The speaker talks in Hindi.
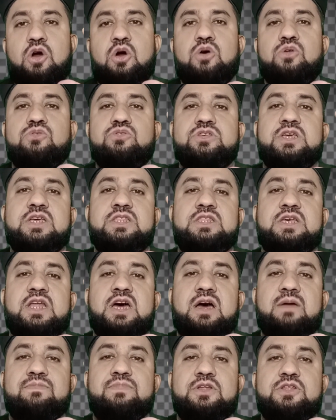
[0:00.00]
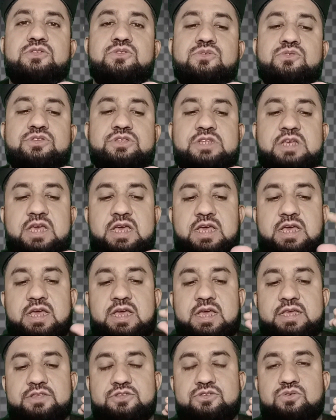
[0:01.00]
और उसके अंदर आपने जो उनसे
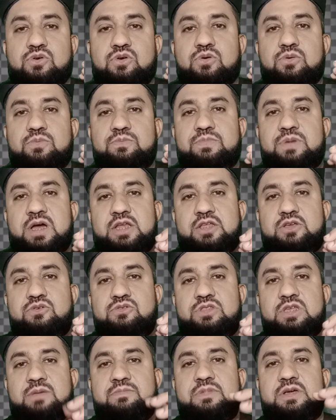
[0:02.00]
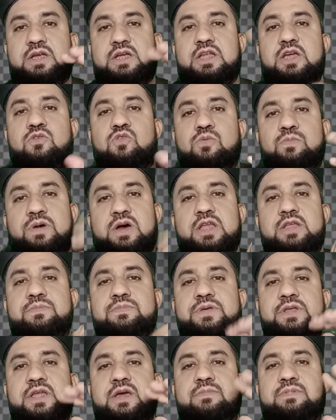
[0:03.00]
है इसको पानी को दम करना है वो पानी
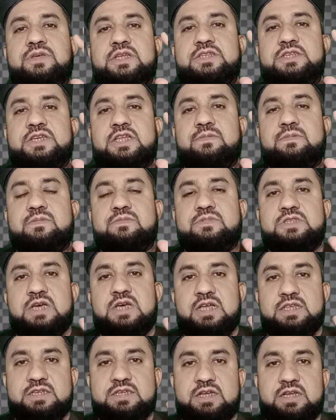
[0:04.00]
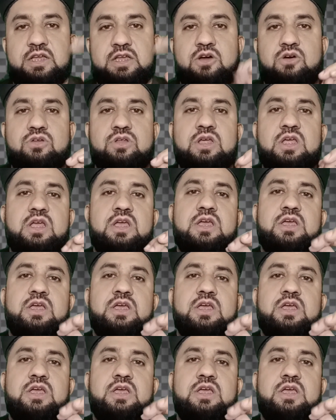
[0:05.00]
पीना भी है चेहरे पे मसाज करना है और